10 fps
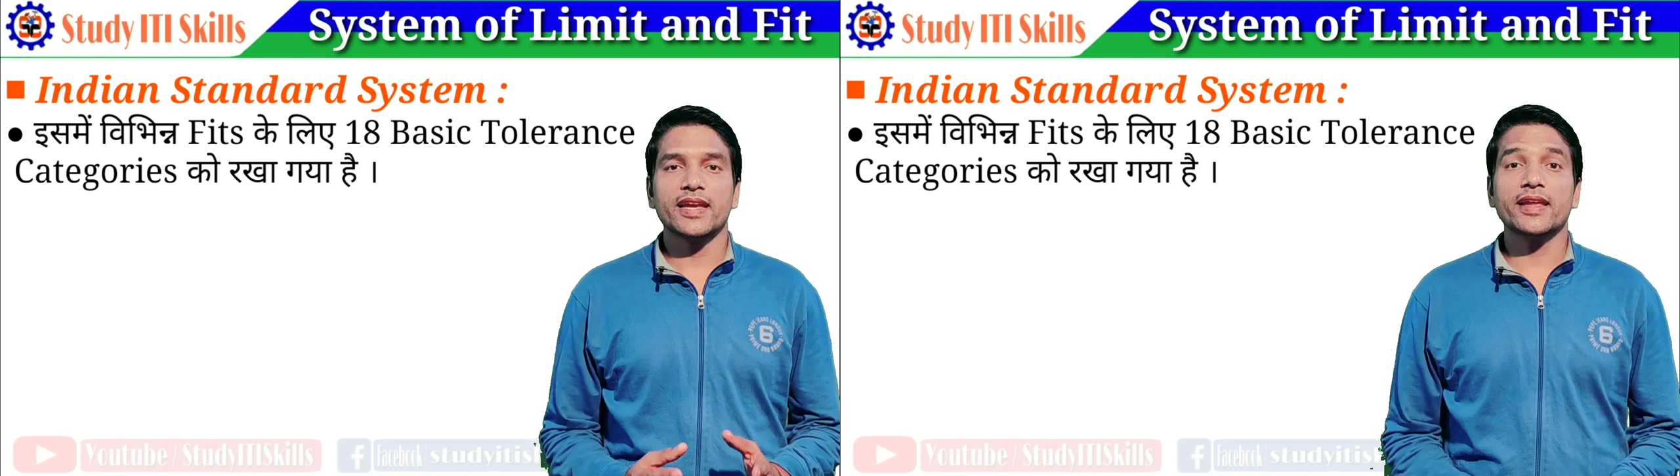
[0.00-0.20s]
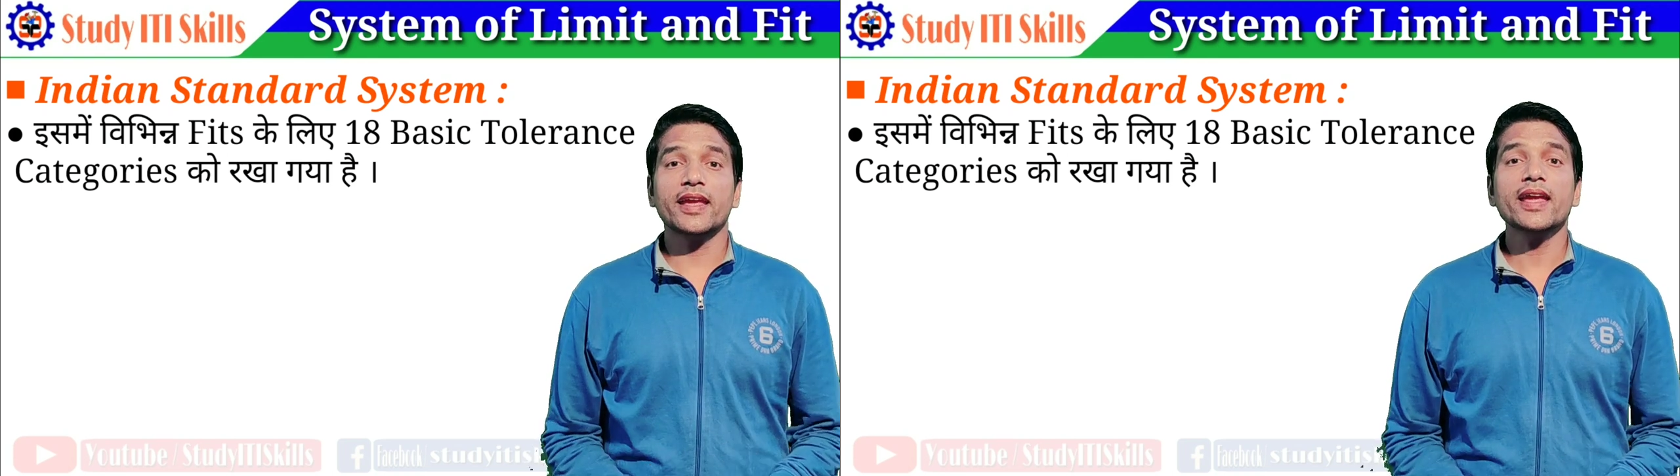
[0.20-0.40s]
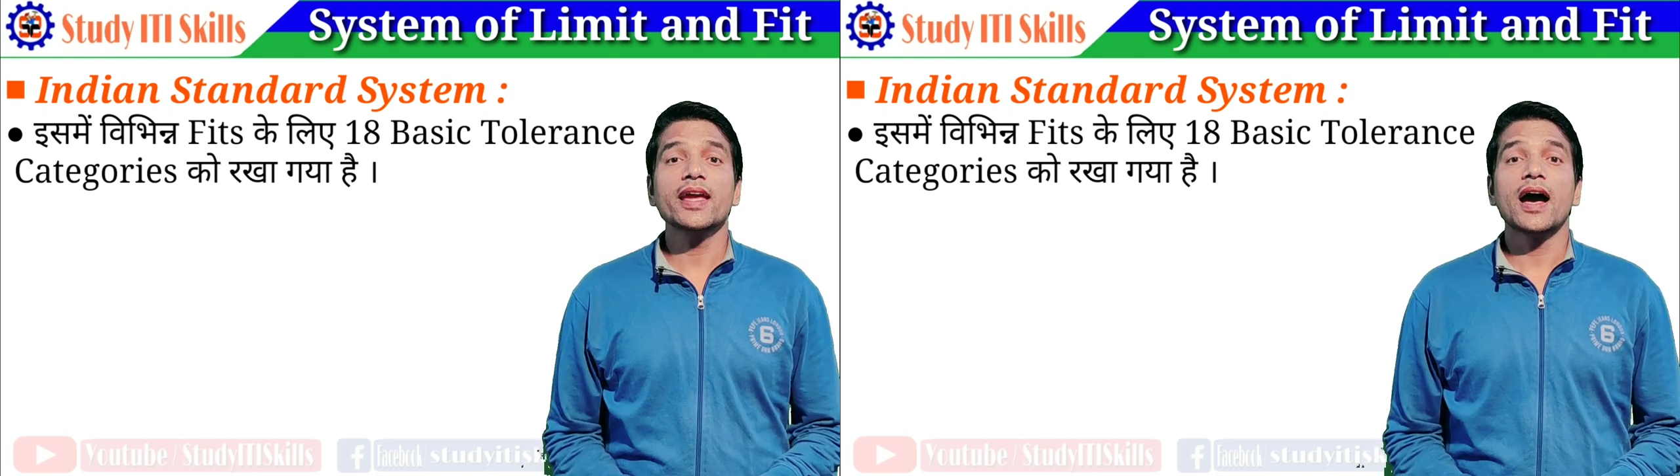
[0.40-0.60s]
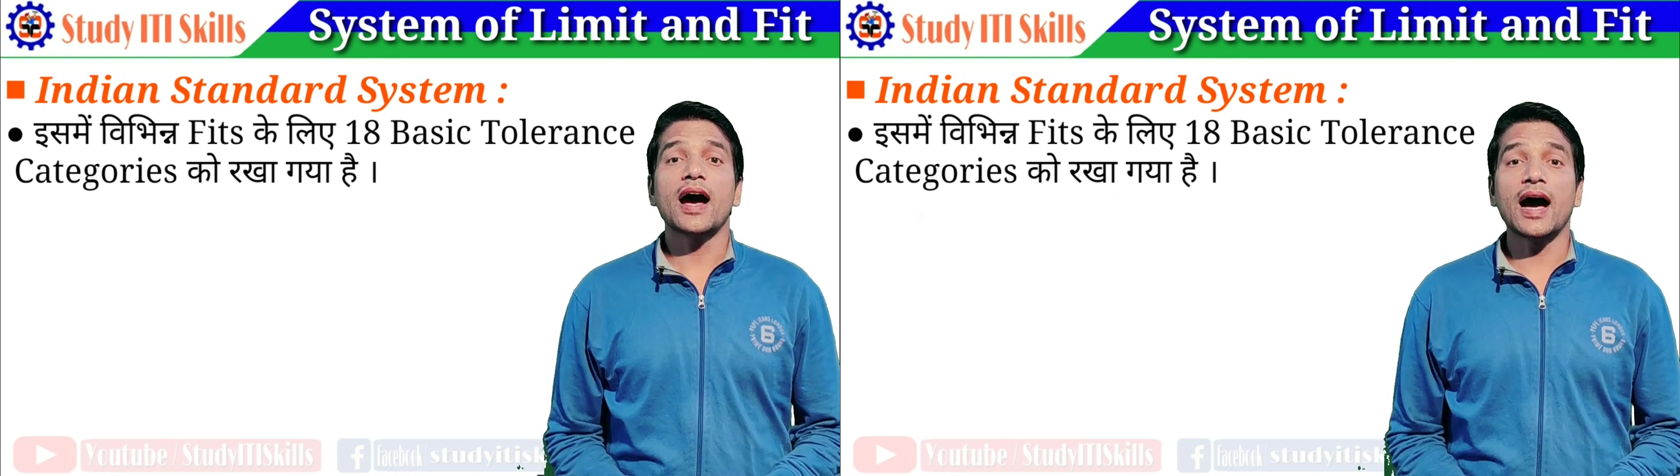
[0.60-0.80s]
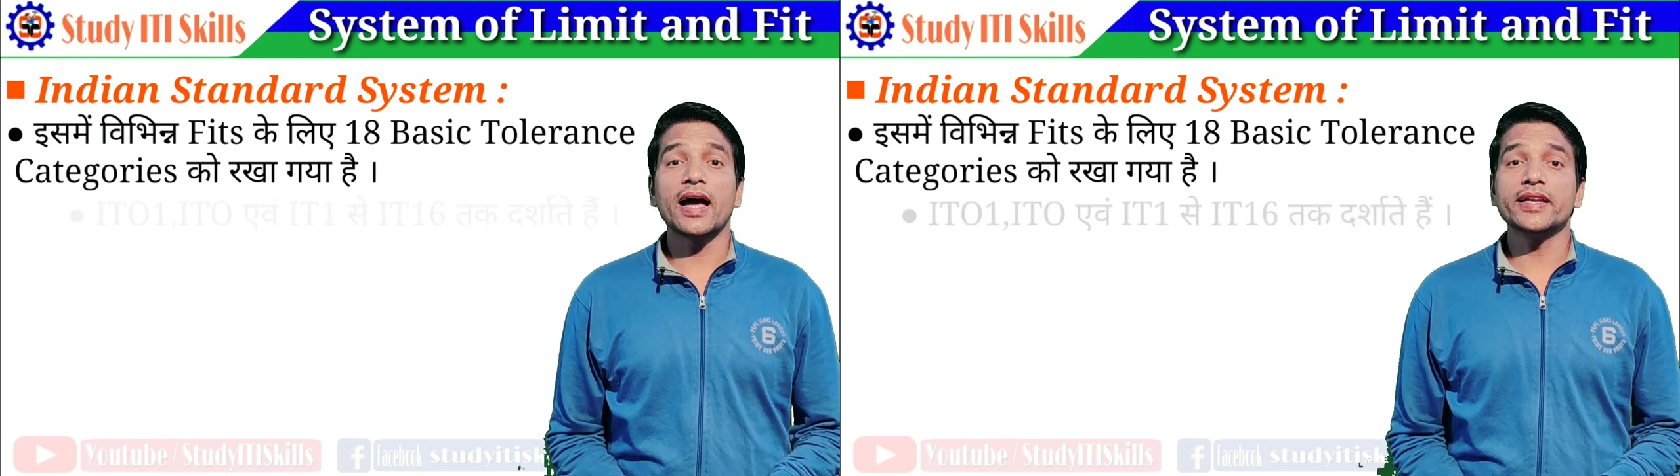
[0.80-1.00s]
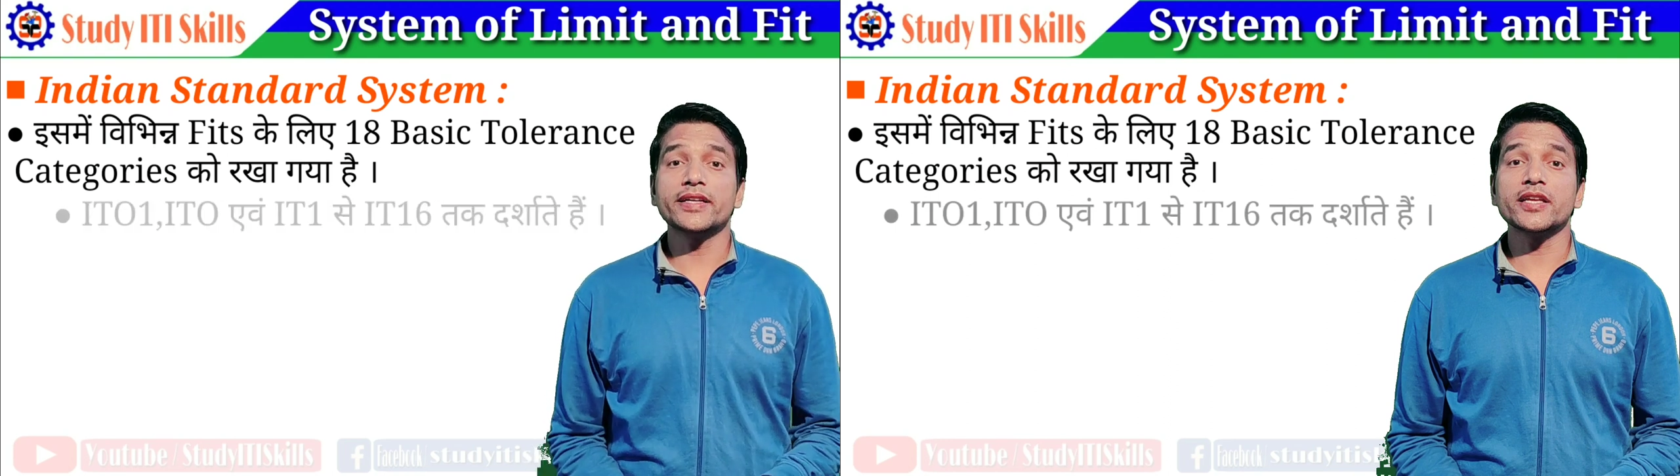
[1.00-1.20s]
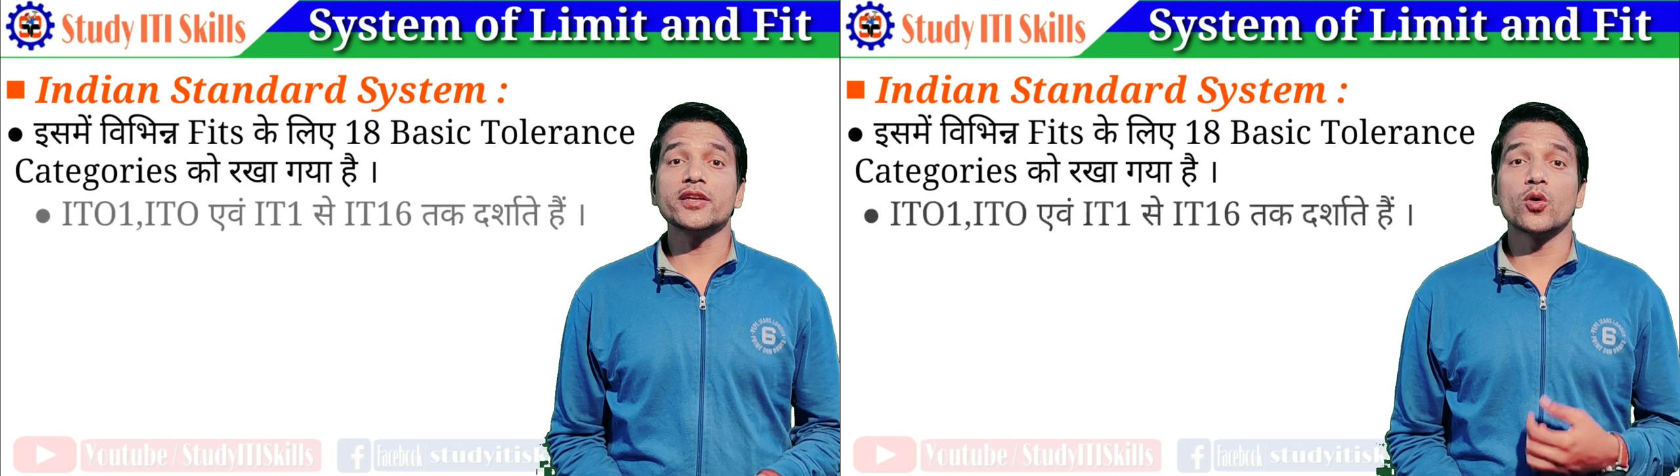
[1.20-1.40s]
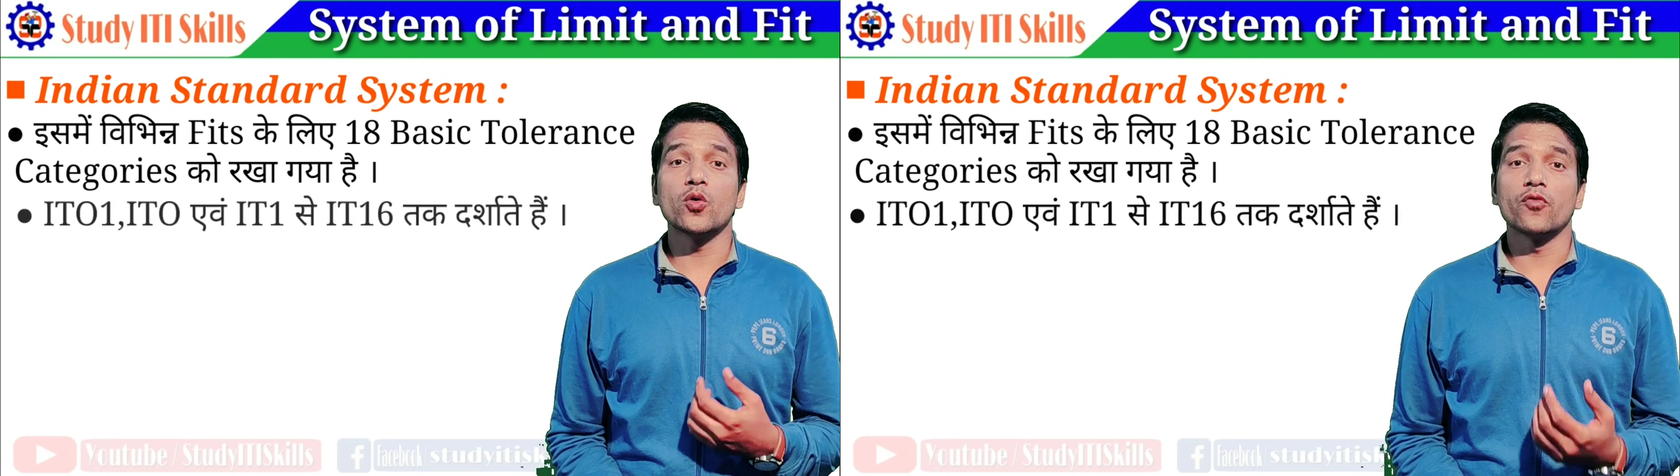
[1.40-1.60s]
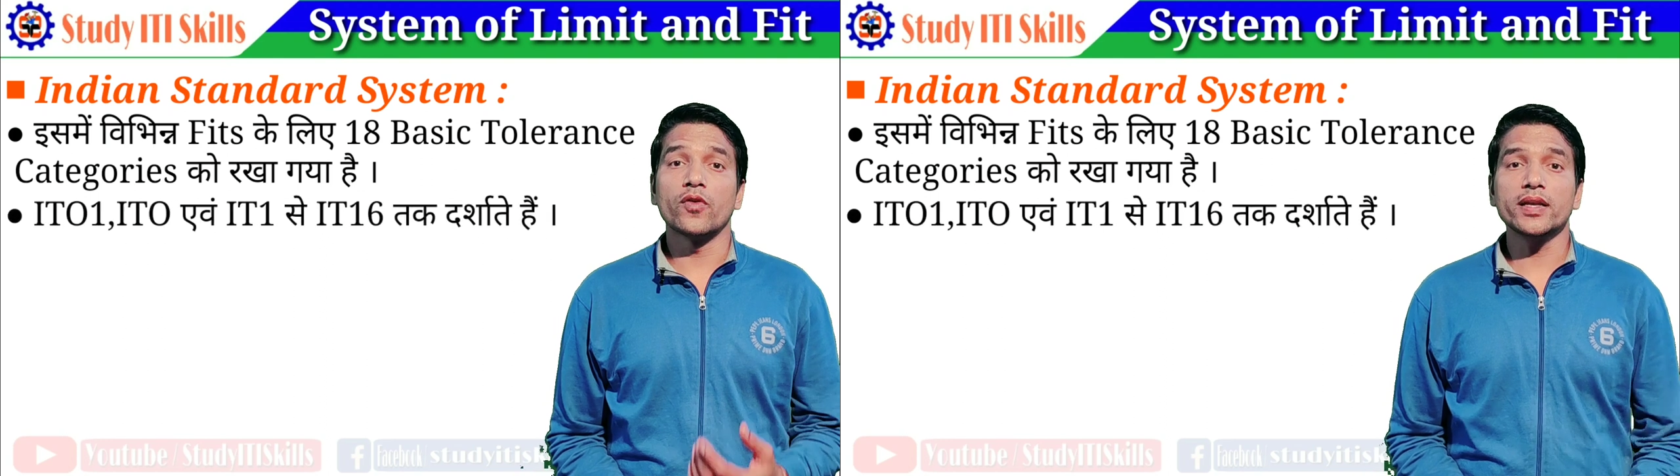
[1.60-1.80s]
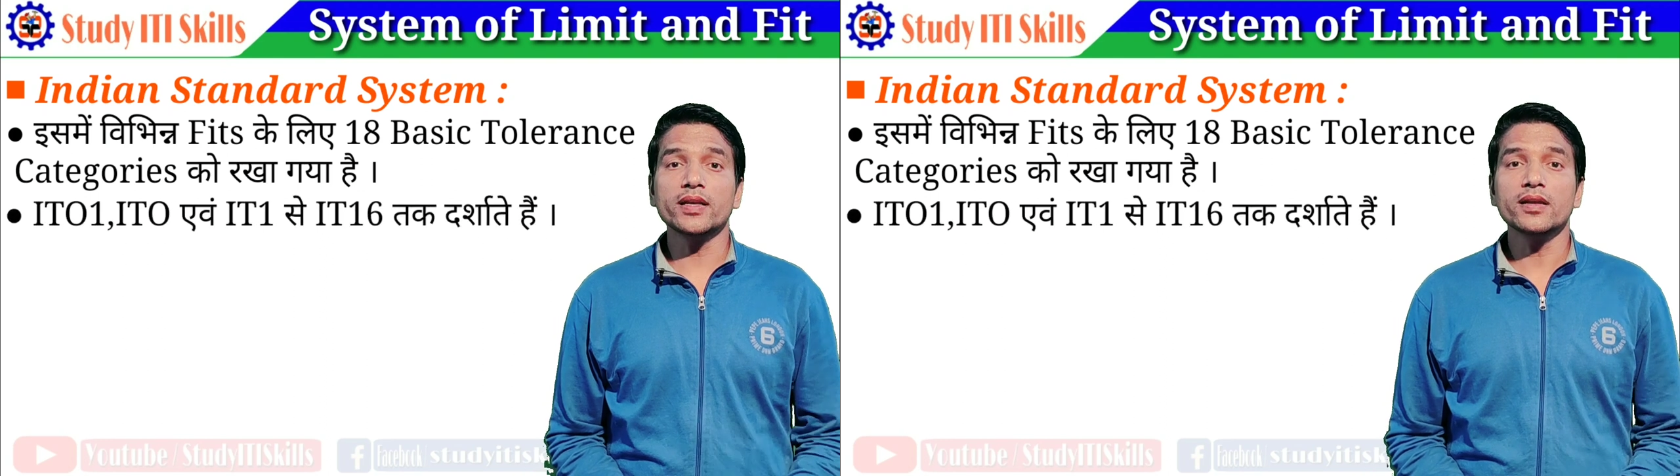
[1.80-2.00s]
इन्हें आई टी ओ
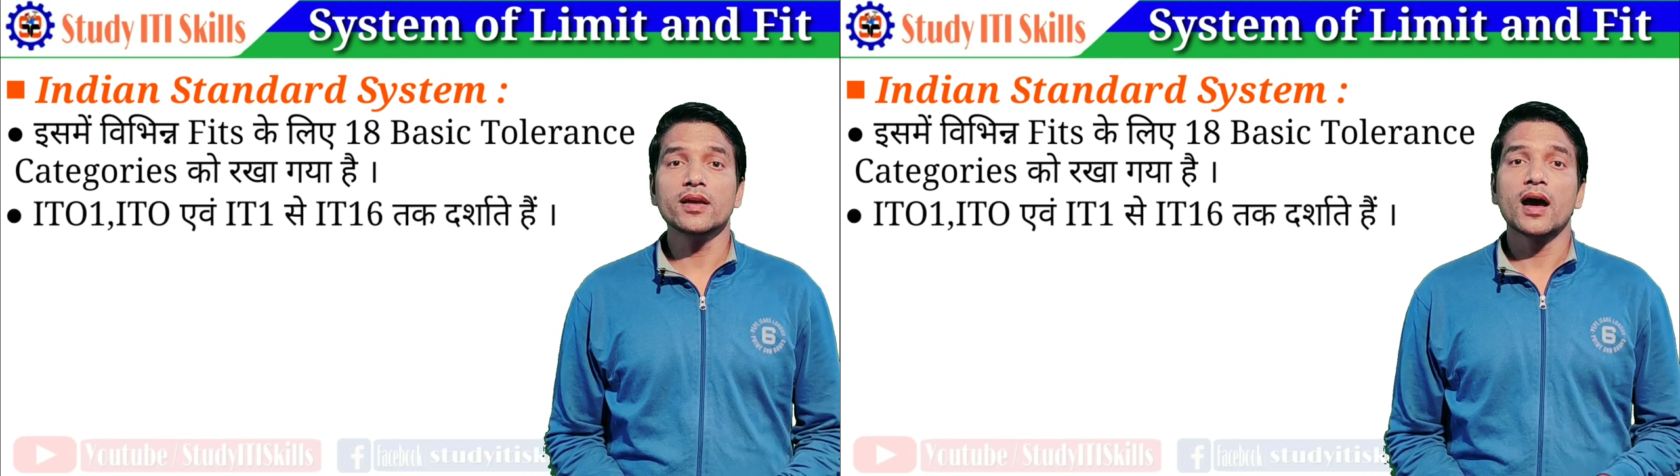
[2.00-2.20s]
वन